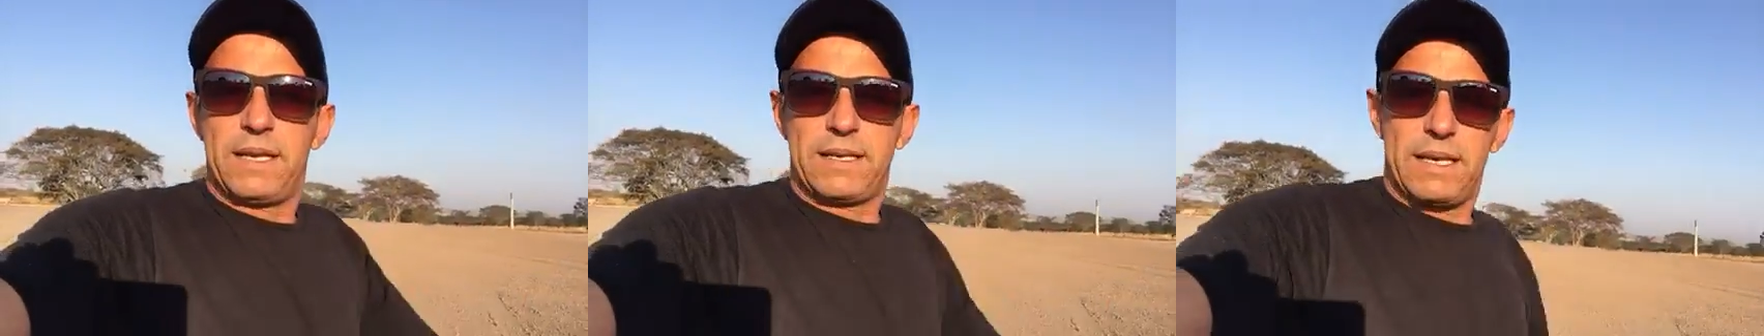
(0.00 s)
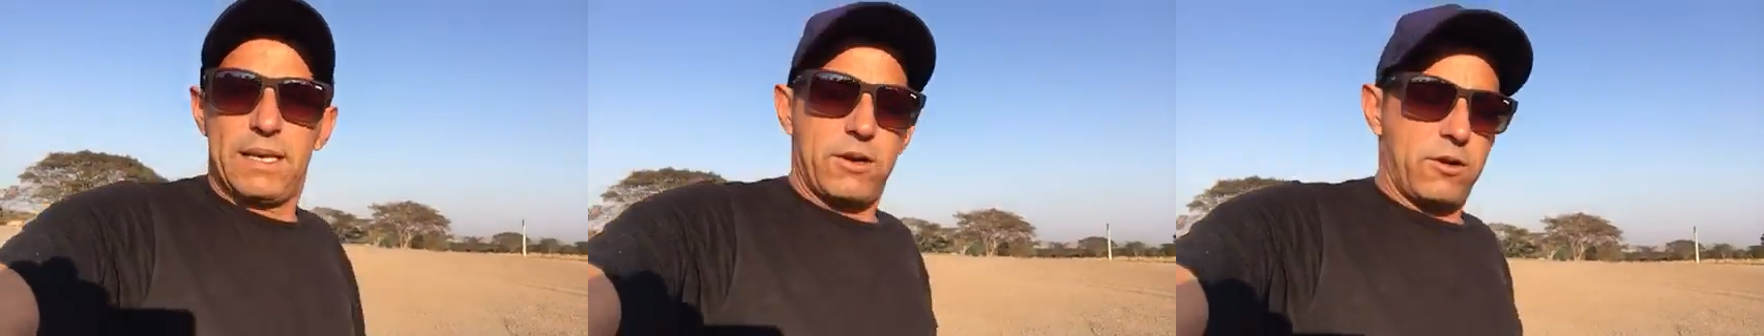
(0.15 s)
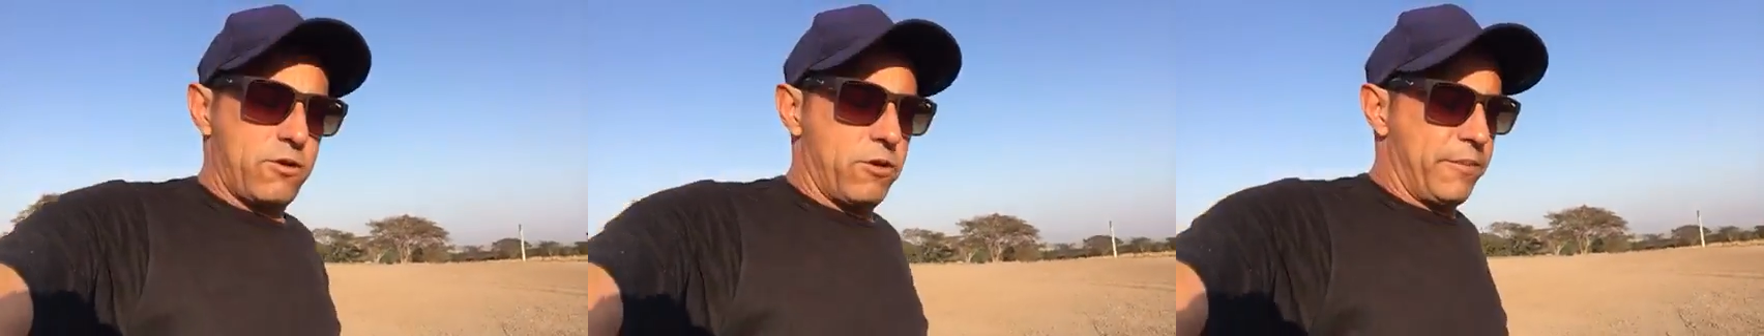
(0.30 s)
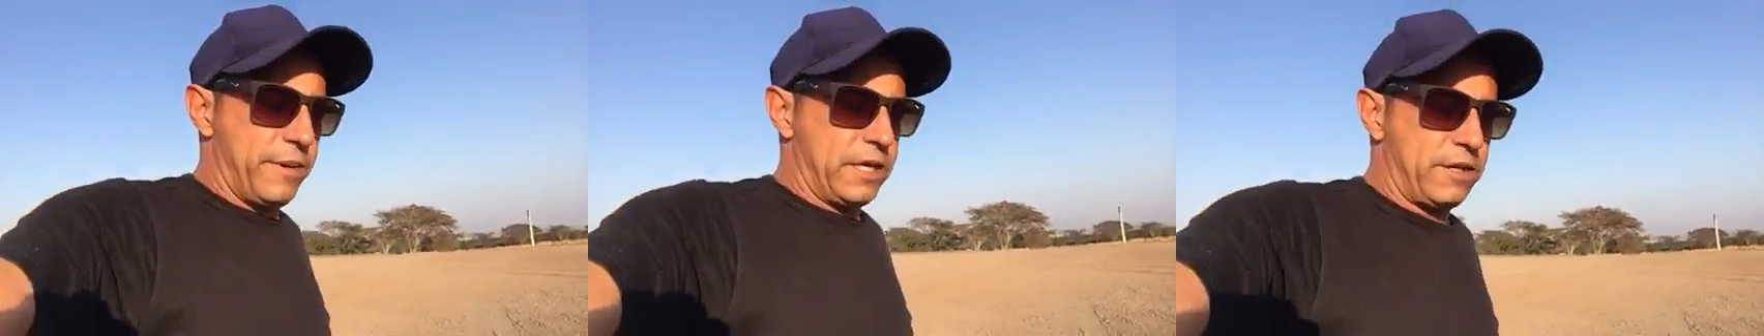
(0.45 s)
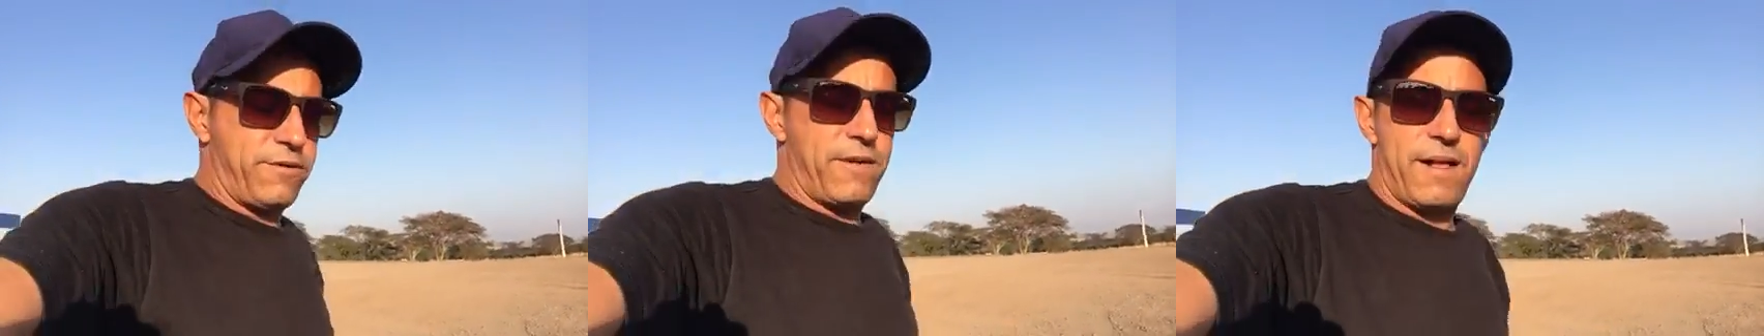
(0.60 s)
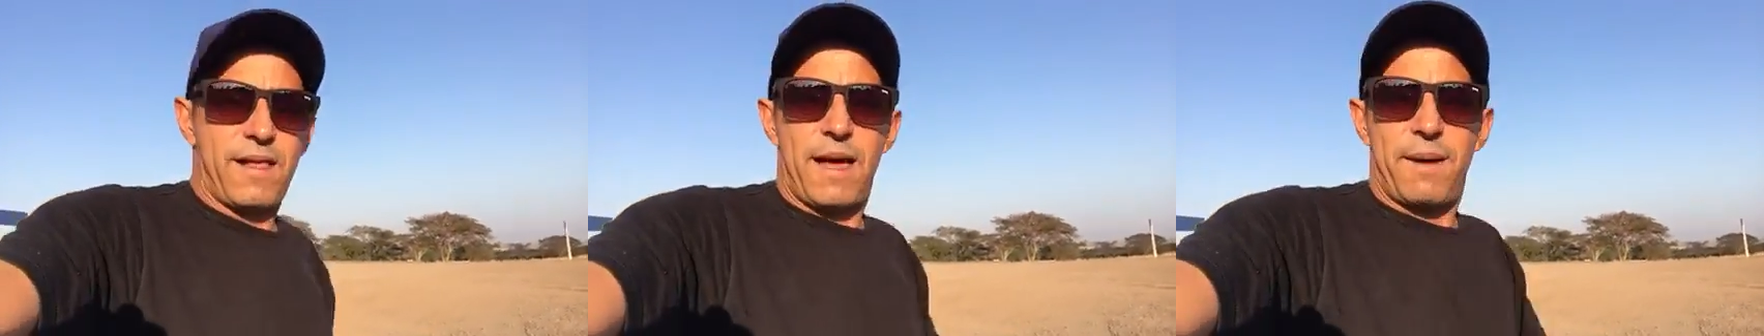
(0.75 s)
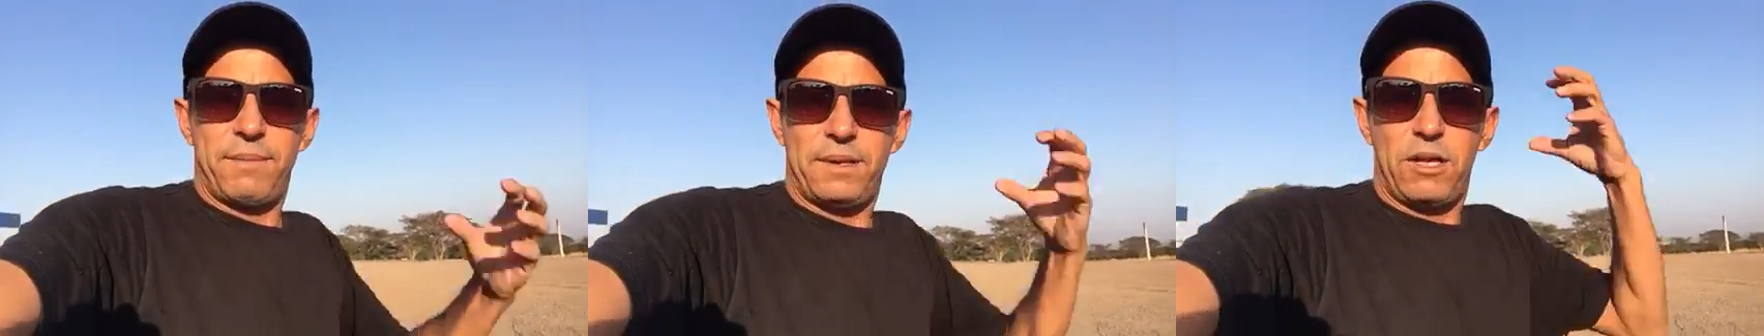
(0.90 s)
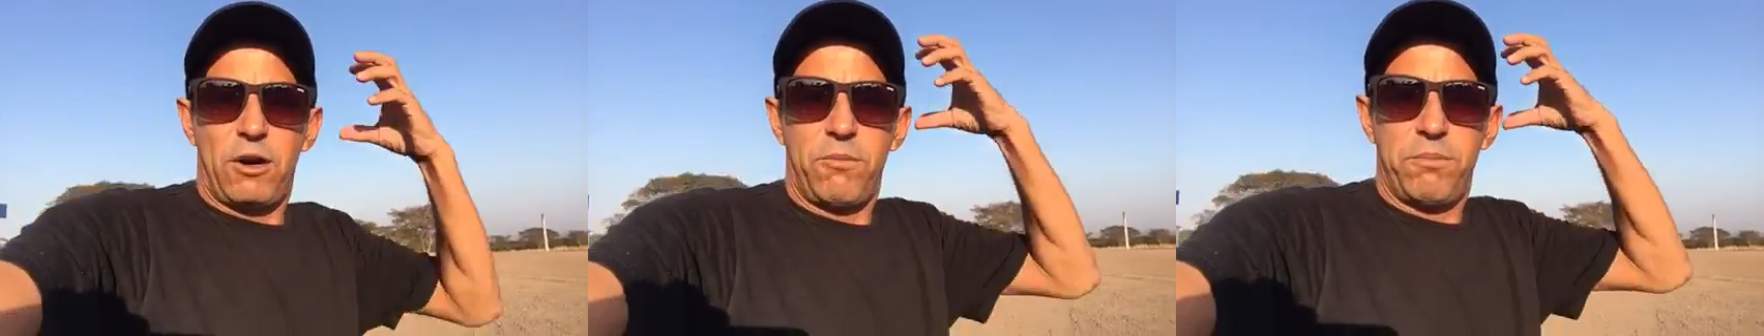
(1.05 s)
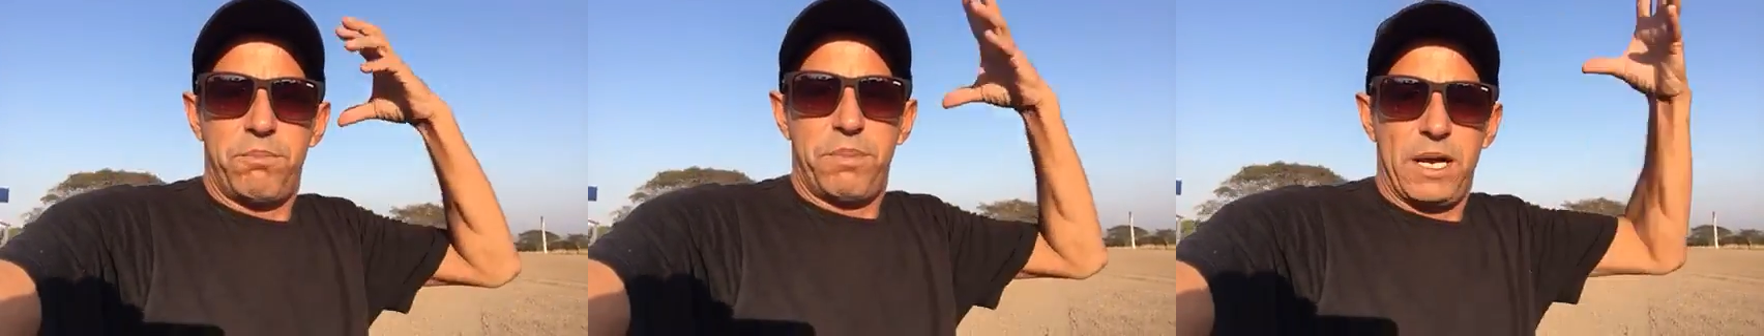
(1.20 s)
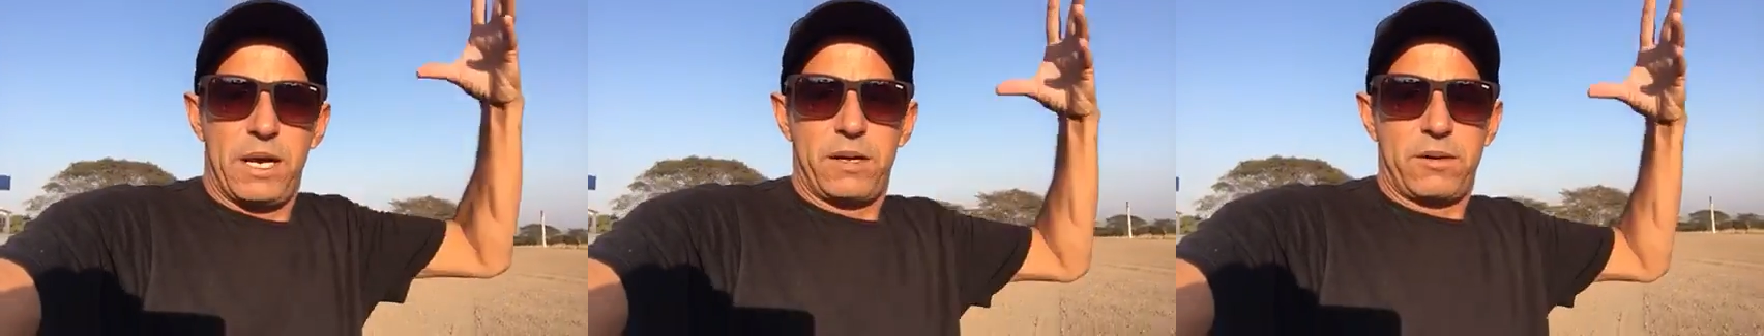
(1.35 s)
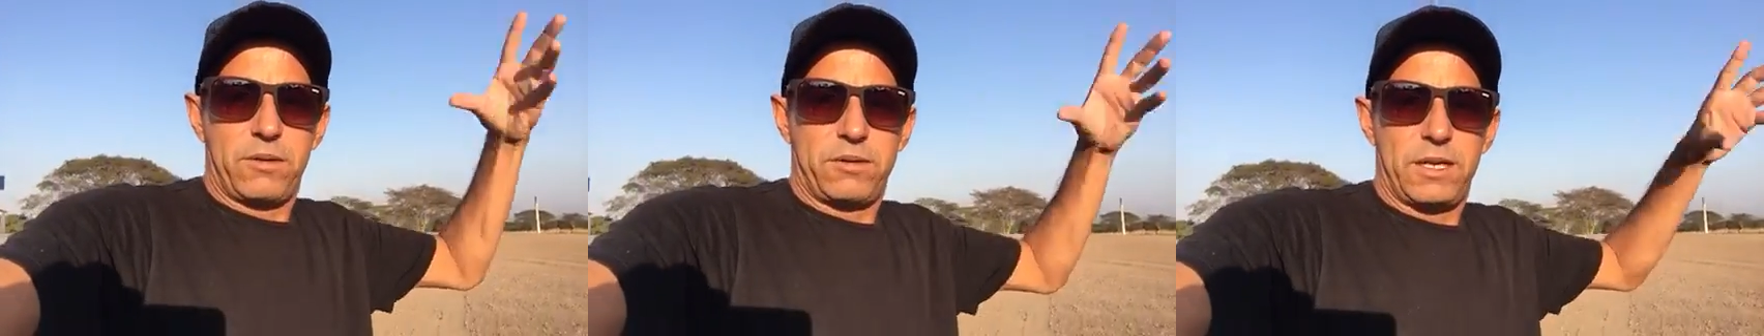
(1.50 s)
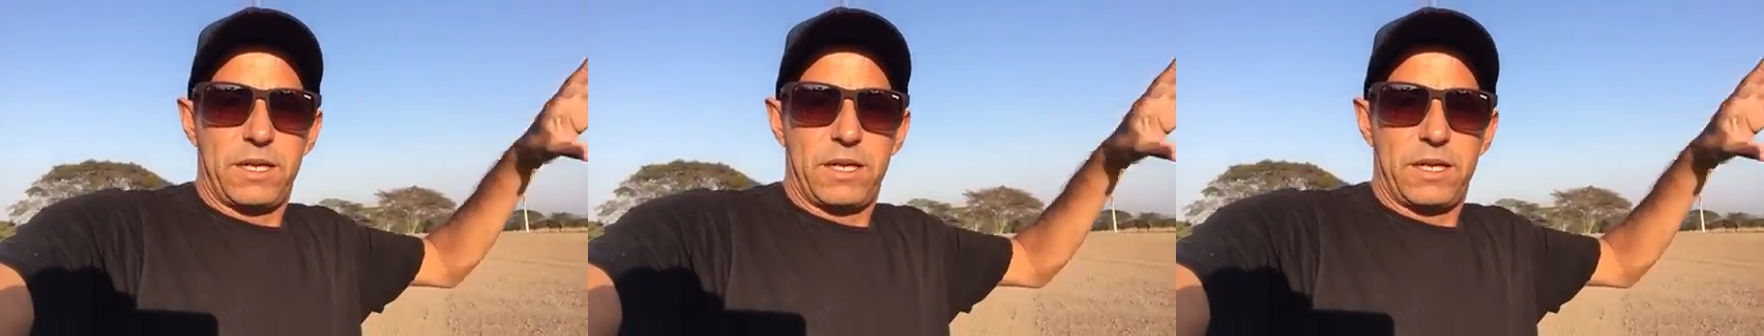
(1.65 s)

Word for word: aqui que eu começo a falar, me dá um branco.